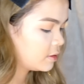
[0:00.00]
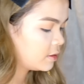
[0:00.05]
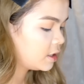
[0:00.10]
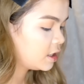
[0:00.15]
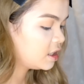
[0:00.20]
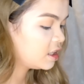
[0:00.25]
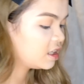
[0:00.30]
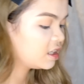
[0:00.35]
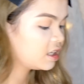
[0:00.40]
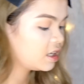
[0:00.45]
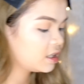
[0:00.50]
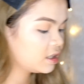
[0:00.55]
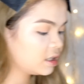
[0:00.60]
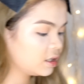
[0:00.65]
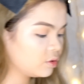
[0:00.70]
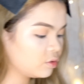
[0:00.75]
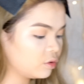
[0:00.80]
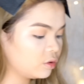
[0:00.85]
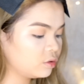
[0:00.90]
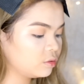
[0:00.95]
Tingnan
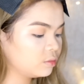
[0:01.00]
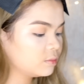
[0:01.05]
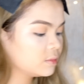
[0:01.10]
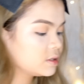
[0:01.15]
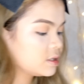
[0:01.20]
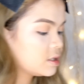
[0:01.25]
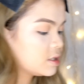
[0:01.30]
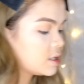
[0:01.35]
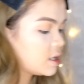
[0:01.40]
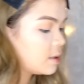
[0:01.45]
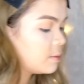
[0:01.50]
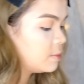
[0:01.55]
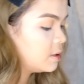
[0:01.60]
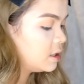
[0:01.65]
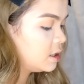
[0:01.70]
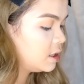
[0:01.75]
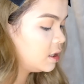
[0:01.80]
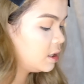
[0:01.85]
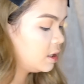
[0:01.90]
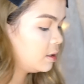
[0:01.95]
natin kung ano masasabi
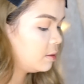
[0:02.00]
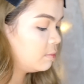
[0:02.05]
ni